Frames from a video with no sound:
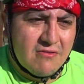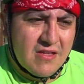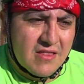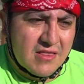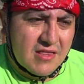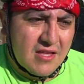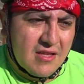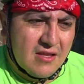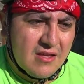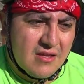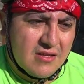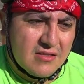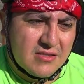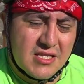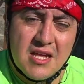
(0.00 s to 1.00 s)

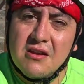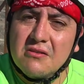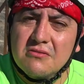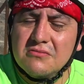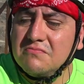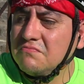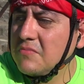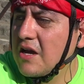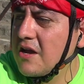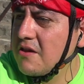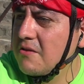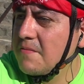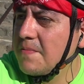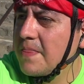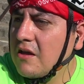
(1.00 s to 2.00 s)
25
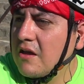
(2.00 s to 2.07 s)
años.